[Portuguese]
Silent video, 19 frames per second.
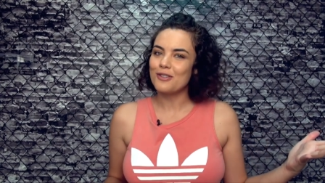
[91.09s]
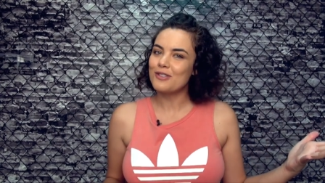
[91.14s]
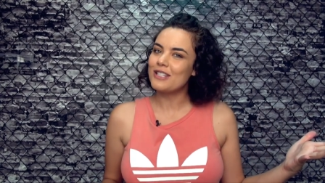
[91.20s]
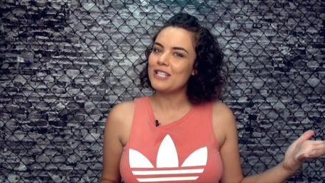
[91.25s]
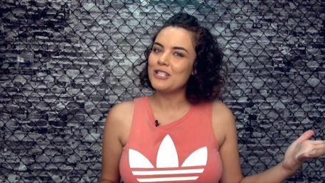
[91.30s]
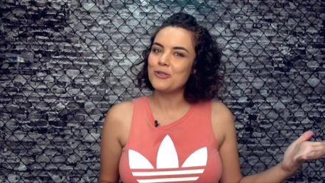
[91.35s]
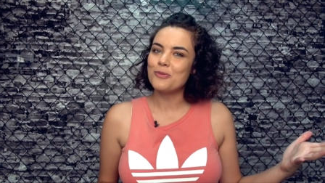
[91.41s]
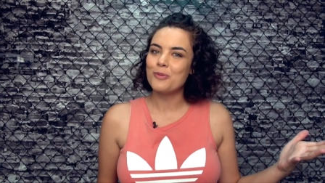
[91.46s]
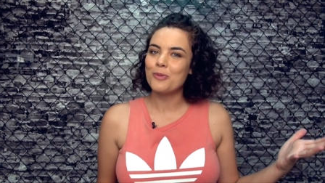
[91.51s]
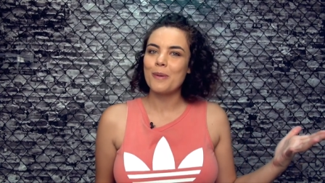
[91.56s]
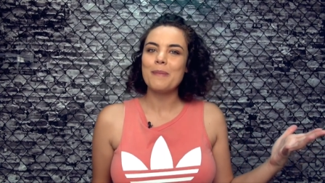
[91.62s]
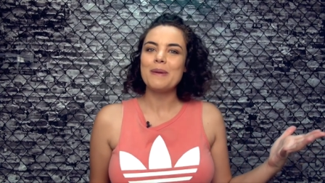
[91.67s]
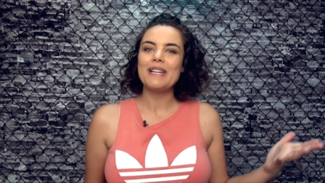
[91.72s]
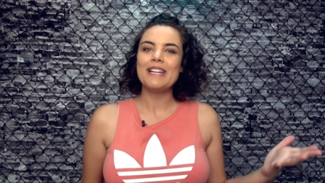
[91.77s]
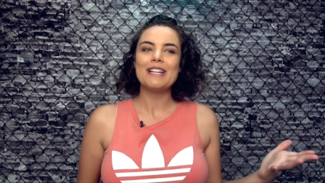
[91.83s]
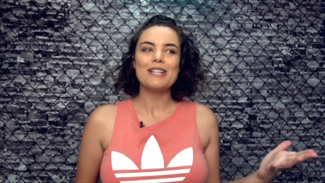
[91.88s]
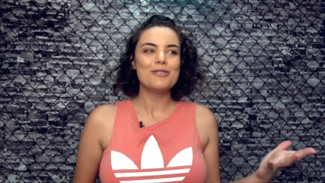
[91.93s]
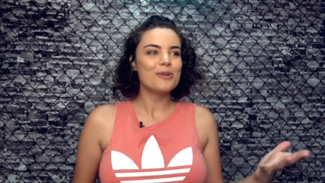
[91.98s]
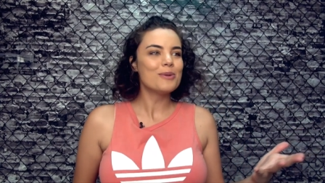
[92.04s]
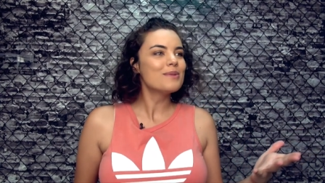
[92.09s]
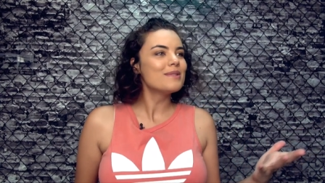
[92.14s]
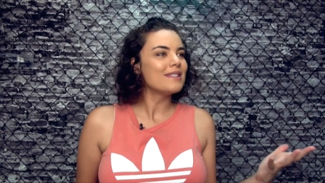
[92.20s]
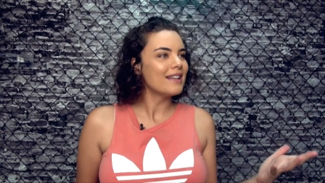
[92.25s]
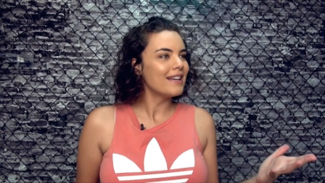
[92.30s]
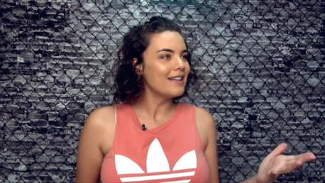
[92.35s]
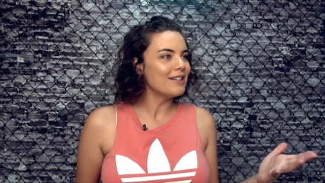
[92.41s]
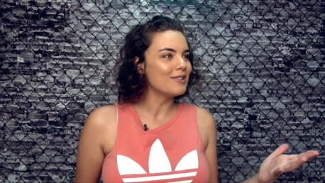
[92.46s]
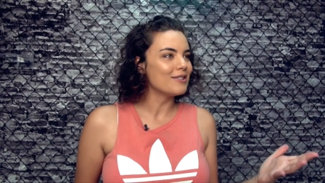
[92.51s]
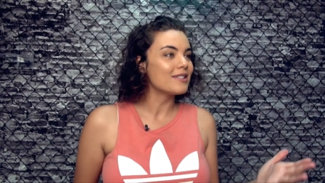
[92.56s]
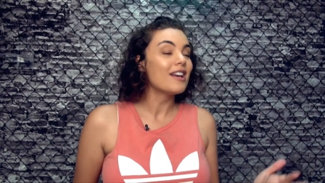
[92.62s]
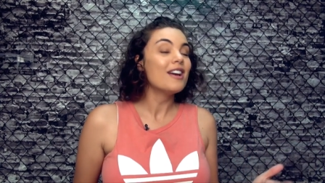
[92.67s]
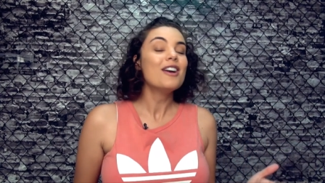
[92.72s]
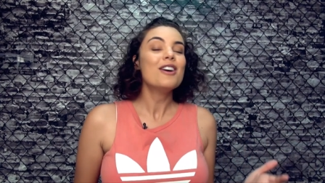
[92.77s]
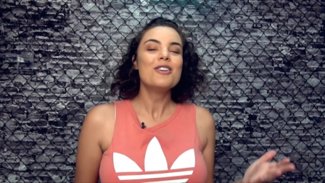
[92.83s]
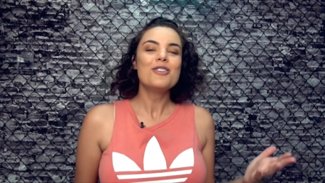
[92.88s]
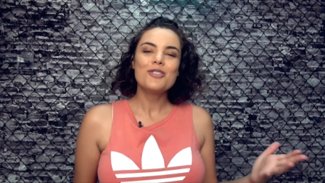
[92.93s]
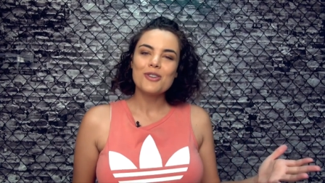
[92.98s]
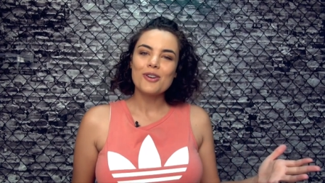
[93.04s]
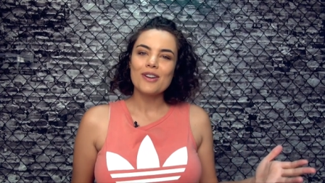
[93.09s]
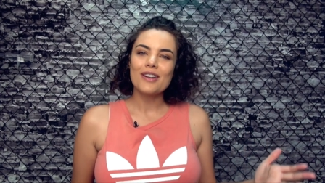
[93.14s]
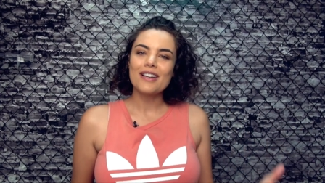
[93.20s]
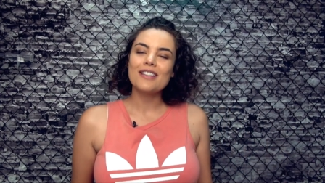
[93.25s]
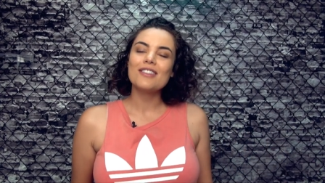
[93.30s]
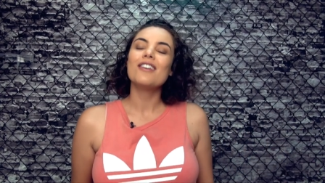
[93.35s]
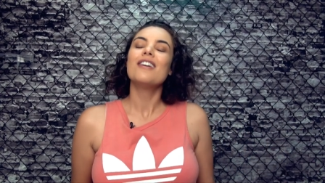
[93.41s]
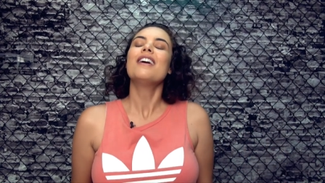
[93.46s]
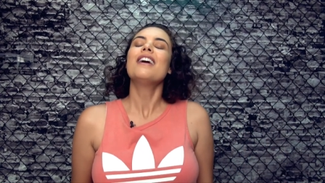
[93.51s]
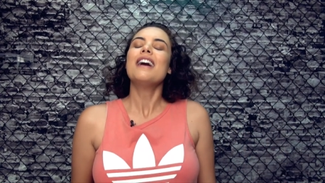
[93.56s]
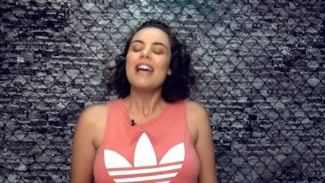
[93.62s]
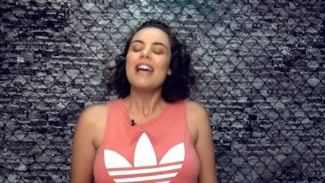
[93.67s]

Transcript: assim, tipo uma menina de 11 anos chorando.